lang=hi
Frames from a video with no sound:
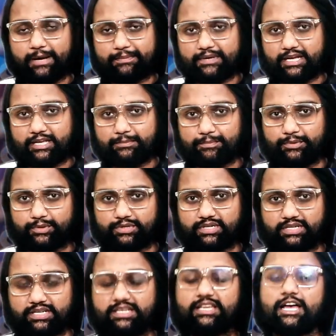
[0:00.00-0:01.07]
तो आपका
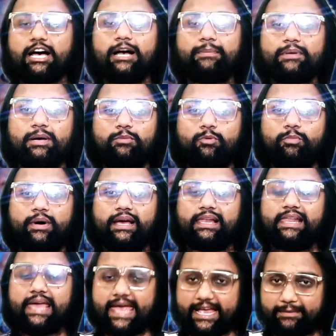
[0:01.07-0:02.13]
कंप्यूटर या आपका
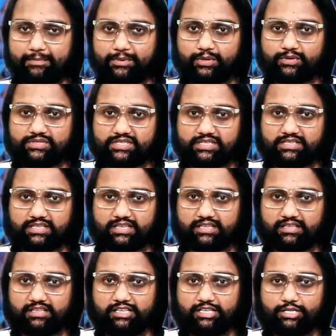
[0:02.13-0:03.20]
मोबाइल हैक भी हो सकता
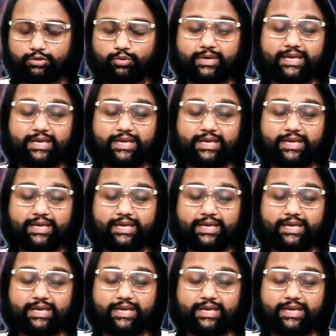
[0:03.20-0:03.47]
है